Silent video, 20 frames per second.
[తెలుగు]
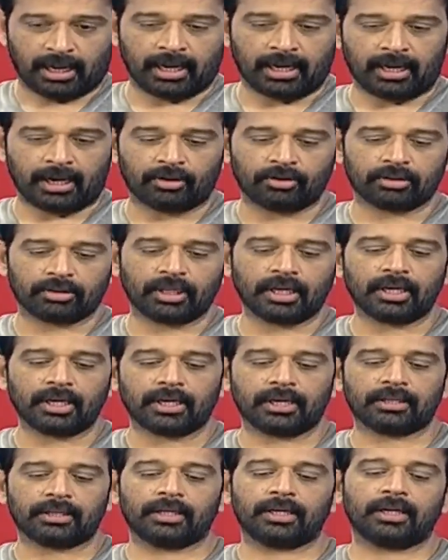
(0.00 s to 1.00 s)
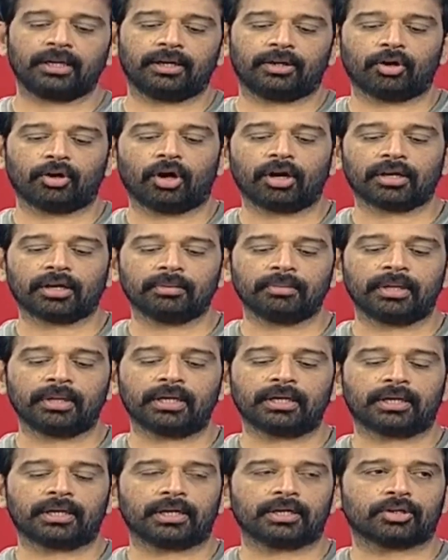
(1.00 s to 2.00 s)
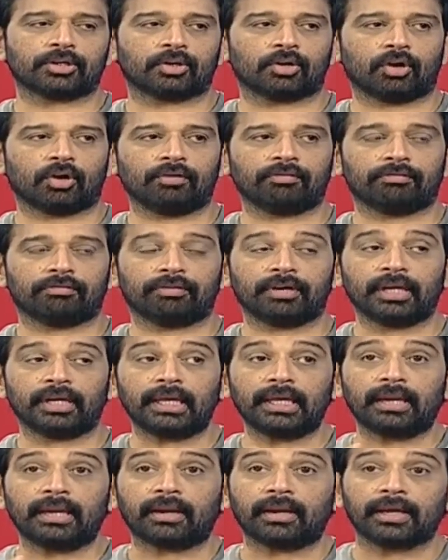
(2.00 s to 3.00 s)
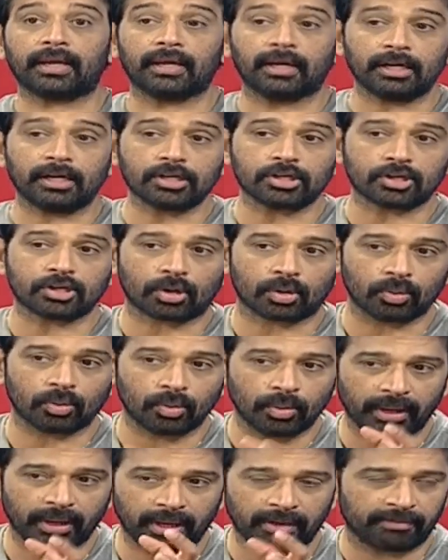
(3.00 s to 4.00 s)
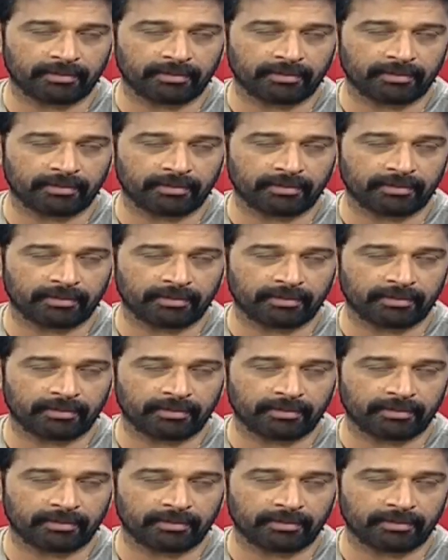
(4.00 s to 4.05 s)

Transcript: నన్ను అడిగితే ఇది డాక్యుమెంటేషన్ ఆఫ్ వెరీ రియల్ ట్రూ